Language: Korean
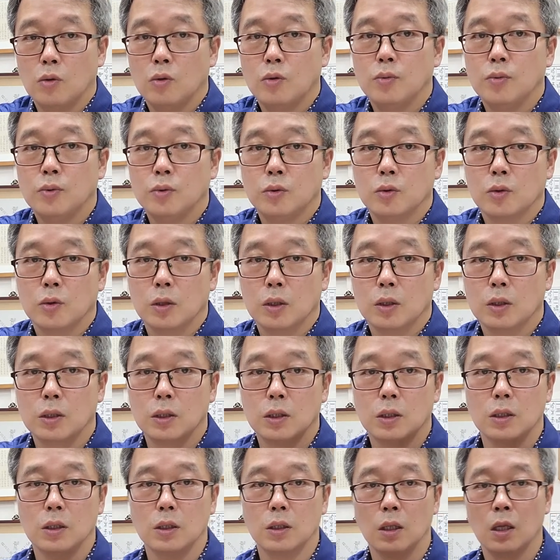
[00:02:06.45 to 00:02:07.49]
후부
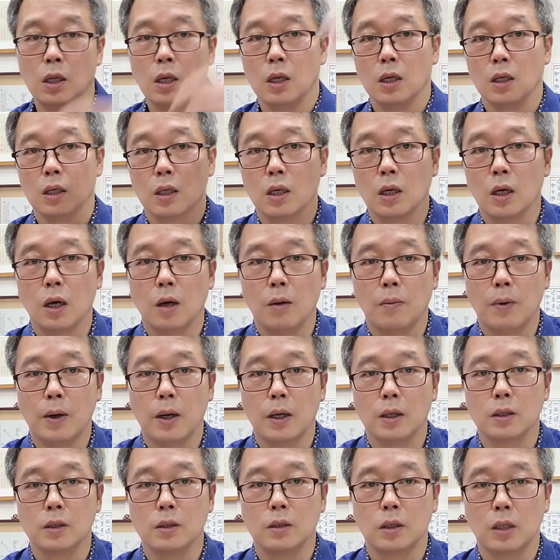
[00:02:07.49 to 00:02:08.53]
쪽에서는
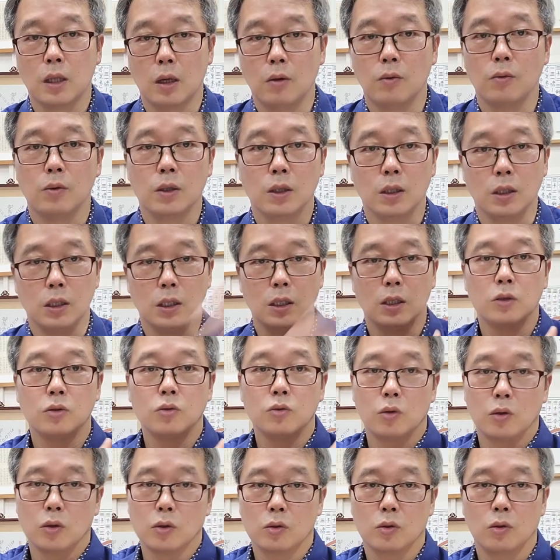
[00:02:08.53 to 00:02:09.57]
견갑박은 대운근 이런
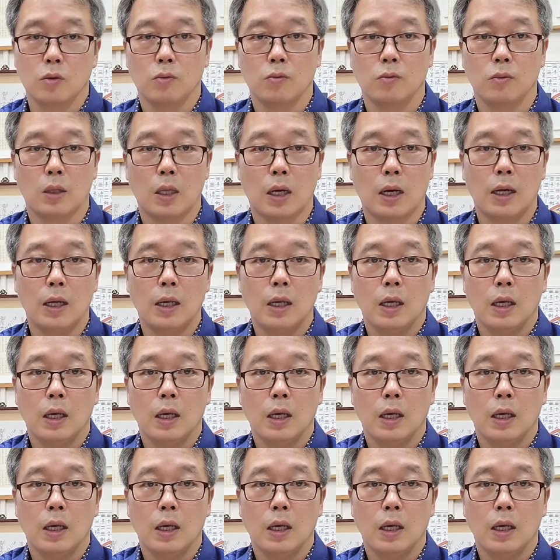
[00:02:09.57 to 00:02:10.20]
쪽에서 옵니다.